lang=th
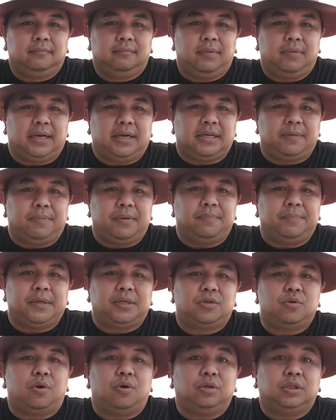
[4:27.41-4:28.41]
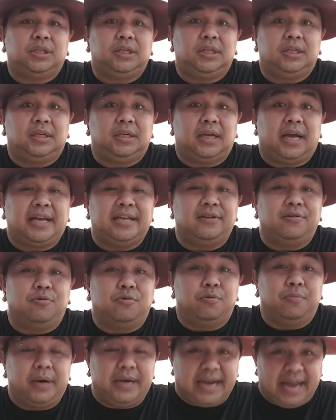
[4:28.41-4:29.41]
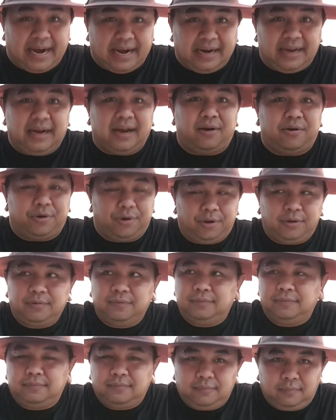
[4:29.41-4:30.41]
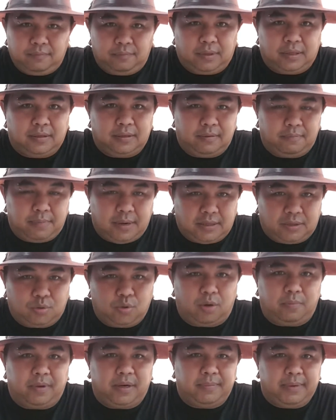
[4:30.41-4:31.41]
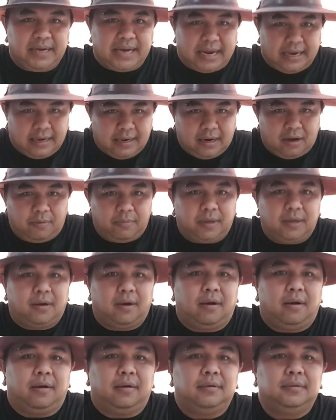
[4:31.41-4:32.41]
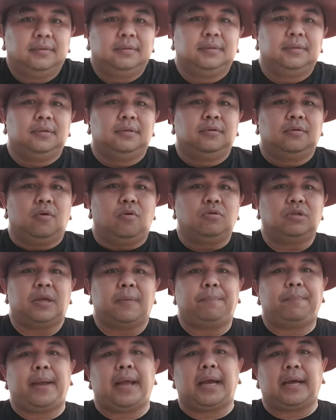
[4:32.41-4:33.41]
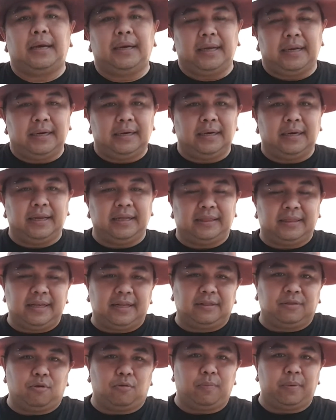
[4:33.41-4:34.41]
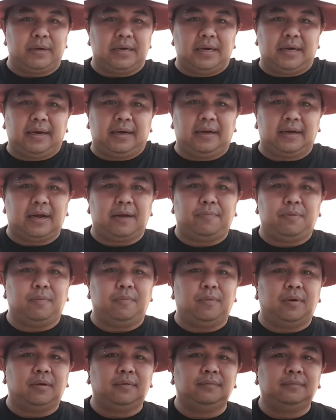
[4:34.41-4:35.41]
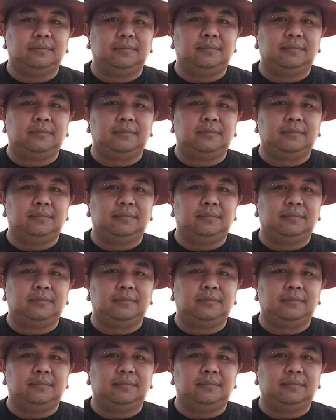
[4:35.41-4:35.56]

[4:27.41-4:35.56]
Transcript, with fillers: มันอาจจะเป็นเป็นช่วงที่ไอยูมันดันให้เราเนาะ เป็นบางช่วงมันไม่ดันให้เรา มันก็คงจะแป๊กเลตติ้งตกแบบนี้เลยนะครับ ผมเนาะ